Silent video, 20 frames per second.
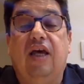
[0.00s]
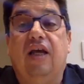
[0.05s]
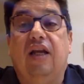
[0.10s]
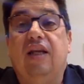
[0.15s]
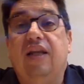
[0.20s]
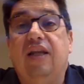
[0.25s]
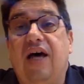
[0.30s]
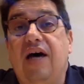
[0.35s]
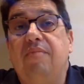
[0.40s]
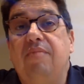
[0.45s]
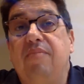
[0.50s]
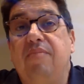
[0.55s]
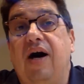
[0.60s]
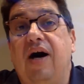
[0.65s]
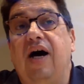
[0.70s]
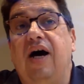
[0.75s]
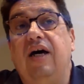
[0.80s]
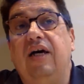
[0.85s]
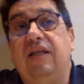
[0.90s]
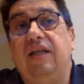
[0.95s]
اللهم
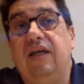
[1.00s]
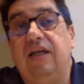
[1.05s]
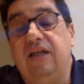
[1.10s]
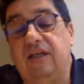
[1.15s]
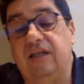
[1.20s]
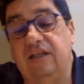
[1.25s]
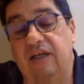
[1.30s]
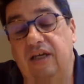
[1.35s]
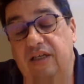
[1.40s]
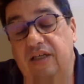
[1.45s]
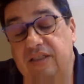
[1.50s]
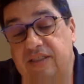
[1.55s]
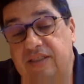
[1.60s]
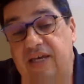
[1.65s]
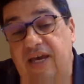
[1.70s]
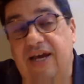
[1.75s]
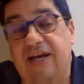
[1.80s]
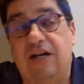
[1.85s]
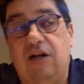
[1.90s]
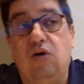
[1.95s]
ما
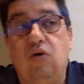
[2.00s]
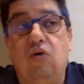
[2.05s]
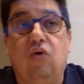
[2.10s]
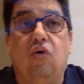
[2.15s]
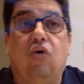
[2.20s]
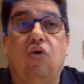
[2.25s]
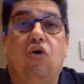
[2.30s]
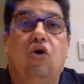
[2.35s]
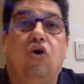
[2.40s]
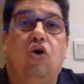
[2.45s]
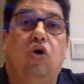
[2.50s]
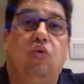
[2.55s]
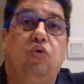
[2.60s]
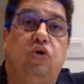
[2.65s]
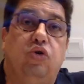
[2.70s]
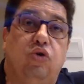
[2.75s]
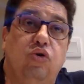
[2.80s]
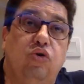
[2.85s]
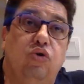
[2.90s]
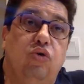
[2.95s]
نتعادلوا
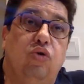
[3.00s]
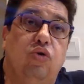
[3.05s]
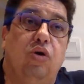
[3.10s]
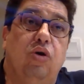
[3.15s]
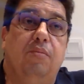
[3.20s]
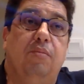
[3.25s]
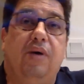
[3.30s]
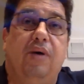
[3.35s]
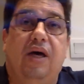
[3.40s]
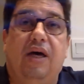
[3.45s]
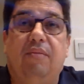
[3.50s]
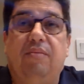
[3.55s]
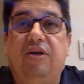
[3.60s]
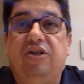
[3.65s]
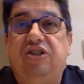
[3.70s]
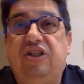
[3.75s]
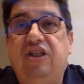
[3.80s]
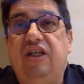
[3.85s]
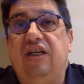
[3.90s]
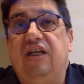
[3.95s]
ونكونوا
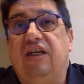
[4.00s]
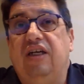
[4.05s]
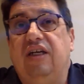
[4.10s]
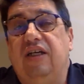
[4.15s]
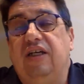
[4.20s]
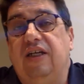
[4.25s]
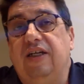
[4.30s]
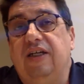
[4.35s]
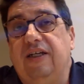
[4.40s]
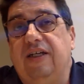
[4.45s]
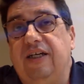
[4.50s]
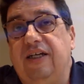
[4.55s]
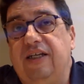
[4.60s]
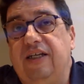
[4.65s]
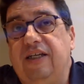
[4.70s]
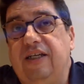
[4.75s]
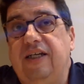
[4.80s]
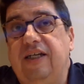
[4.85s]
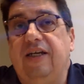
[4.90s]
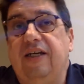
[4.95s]
ماشي آه،
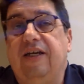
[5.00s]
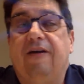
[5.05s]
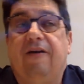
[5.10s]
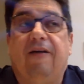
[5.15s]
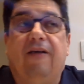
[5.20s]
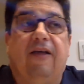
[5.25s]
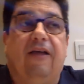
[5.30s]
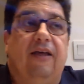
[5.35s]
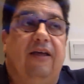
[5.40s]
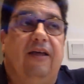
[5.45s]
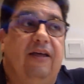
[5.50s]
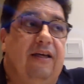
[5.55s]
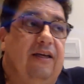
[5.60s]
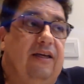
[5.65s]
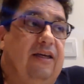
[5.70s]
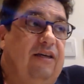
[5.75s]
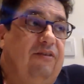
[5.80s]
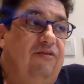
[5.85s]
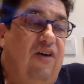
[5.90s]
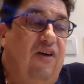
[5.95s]
يعني
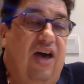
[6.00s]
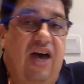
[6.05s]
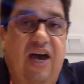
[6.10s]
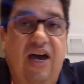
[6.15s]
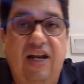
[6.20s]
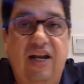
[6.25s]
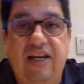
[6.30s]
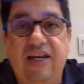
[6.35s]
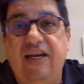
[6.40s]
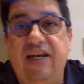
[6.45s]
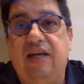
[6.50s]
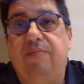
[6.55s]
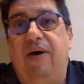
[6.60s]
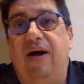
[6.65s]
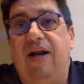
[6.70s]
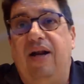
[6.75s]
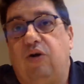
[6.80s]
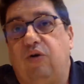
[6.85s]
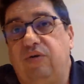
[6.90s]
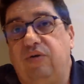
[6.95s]
آه، فعالين
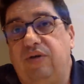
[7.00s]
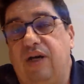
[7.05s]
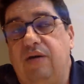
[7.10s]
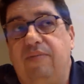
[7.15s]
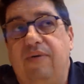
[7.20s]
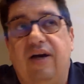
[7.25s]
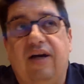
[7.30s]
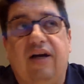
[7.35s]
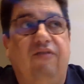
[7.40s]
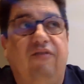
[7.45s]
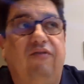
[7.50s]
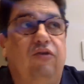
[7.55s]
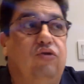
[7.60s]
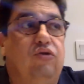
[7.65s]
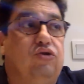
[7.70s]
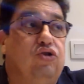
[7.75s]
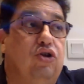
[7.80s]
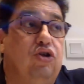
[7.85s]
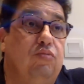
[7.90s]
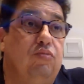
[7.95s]
بحال اللي كنا البارح في
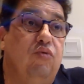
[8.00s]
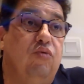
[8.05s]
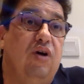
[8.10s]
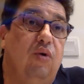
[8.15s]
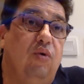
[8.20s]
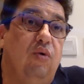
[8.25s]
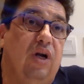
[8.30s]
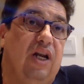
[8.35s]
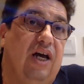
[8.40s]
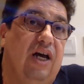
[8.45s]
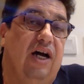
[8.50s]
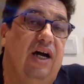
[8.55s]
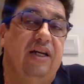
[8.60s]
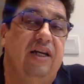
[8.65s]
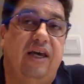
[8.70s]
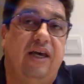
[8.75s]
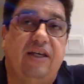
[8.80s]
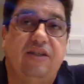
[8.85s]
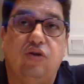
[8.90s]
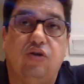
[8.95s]
الهجوم ولا
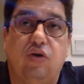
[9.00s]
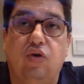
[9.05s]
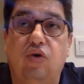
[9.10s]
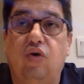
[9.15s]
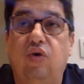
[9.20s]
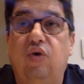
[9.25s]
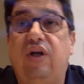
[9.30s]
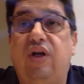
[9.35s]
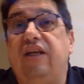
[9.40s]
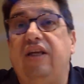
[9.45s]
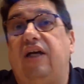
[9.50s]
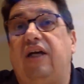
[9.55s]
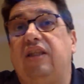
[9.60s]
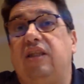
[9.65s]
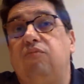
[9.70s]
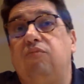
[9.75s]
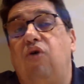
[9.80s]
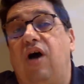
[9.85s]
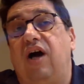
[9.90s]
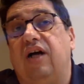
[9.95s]
نخسروا ولا
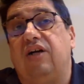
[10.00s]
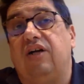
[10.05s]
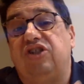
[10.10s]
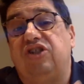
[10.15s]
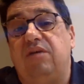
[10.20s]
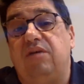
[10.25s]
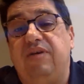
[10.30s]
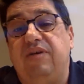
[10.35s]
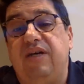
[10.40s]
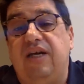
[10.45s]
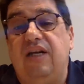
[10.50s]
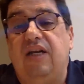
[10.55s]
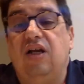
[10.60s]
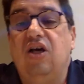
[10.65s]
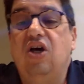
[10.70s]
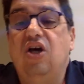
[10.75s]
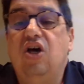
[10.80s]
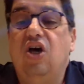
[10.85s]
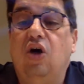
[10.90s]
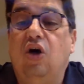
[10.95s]
نقدموا عرض جميل
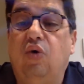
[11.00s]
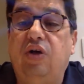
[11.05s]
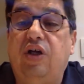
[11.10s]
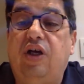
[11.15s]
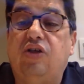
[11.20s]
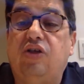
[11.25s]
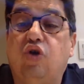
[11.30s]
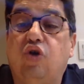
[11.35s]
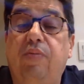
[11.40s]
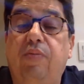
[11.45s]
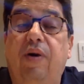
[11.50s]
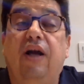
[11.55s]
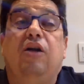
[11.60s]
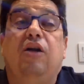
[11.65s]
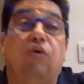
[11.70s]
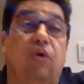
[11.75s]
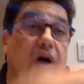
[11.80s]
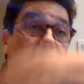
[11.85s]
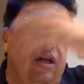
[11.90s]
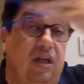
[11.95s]
ونخسروا بحال اللي
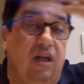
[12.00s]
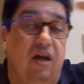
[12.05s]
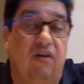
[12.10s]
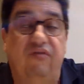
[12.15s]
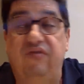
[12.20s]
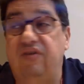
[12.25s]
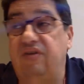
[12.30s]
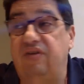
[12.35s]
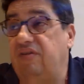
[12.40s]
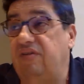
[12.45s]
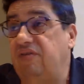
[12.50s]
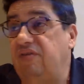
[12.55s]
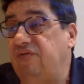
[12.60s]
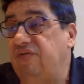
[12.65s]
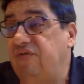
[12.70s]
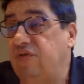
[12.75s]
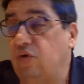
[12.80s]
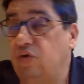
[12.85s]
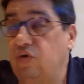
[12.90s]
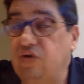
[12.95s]
وقع لنا في
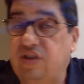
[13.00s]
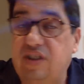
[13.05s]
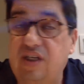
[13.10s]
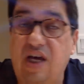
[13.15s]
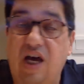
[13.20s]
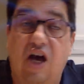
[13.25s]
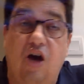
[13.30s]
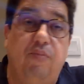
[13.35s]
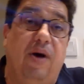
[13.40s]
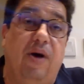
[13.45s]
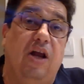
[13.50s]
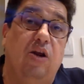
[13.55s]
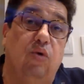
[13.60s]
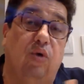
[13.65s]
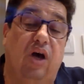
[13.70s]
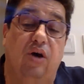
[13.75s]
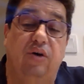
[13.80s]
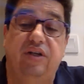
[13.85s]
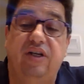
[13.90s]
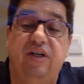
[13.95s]
روسيا وبحال اللي
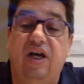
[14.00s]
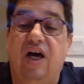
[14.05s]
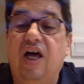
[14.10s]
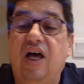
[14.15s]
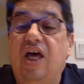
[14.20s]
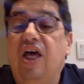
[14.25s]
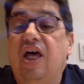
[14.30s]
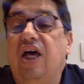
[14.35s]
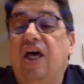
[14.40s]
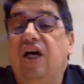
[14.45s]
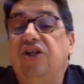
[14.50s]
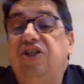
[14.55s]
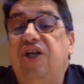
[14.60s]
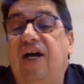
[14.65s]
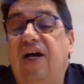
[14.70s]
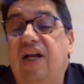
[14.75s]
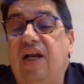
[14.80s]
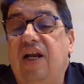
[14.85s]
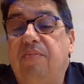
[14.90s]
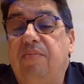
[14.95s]
وقع لنا
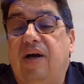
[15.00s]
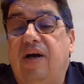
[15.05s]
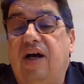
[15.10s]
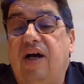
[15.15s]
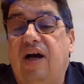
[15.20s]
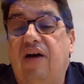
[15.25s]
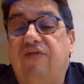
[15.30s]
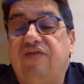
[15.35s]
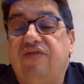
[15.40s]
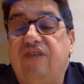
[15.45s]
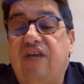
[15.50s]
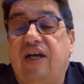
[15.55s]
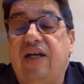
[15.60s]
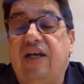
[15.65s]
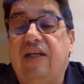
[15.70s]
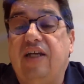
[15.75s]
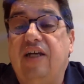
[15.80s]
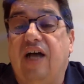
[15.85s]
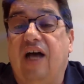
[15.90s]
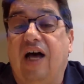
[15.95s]
شحال من مره في
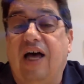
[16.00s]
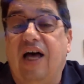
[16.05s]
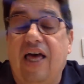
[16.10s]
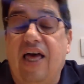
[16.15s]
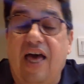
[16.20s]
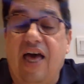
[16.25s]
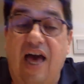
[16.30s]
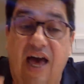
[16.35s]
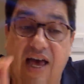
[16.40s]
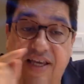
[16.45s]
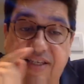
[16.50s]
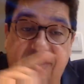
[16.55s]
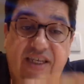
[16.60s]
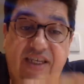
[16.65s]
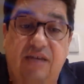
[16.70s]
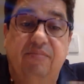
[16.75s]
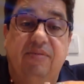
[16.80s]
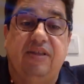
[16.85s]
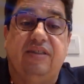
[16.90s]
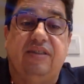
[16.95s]
تاريخنا
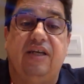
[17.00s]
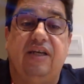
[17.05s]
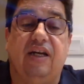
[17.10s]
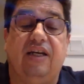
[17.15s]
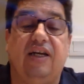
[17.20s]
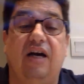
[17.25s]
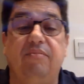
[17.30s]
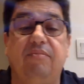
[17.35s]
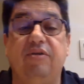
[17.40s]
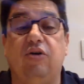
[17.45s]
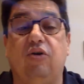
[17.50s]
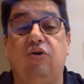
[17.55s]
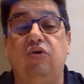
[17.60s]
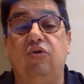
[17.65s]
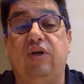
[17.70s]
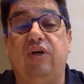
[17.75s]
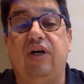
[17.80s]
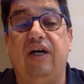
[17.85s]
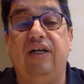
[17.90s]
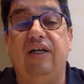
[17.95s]
هزيمة الكاميرون
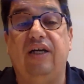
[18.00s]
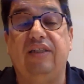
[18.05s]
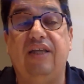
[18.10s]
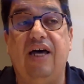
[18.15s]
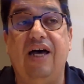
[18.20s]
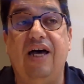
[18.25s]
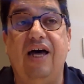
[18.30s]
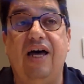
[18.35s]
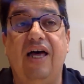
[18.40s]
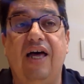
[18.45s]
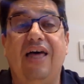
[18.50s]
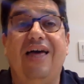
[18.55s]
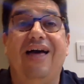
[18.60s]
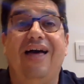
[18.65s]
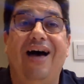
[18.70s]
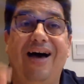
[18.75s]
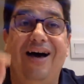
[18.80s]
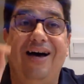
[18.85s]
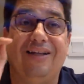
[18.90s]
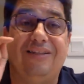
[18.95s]
وكندا
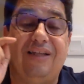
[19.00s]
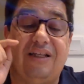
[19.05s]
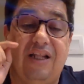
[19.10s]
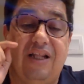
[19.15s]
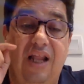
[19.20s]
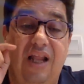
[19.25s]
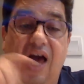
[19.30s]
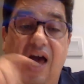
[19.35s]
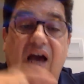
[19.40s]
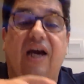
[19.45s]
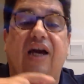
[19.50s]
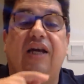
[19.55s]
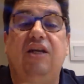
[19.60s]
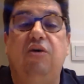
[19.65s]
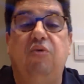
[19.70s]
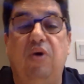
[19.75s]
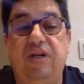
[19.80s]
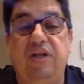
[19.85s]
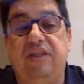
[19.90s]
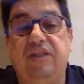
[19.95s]
أعطت الحق
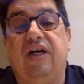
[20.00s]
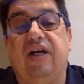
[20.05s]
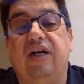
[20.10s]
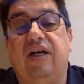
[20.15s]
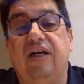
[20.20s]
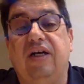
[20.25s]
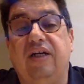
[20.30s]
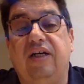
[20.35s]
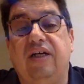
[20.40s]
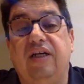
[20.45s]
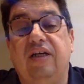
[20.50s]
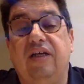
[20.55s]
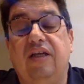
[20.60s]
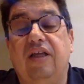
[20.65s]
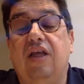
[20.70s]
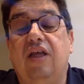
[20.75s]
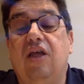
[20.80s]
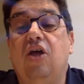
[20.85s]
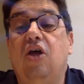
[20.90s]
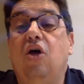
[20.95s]
لوليد الركابي
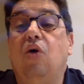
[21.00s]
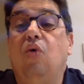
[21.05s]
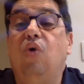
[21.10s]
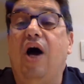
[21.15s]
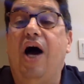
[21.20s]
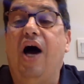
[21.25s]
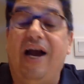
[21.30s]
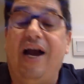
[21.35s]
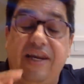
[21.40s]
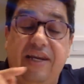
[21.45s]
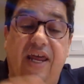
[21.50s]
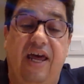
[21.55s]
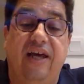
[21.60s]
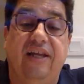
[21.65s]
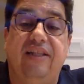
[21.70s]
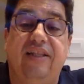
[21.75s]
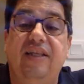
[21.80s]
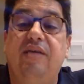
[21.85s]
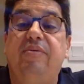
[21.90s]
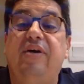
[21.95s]

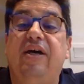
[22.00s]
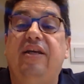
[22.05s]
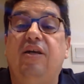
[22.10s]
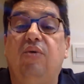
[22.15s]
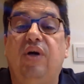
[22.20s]
وأقنعتني بأن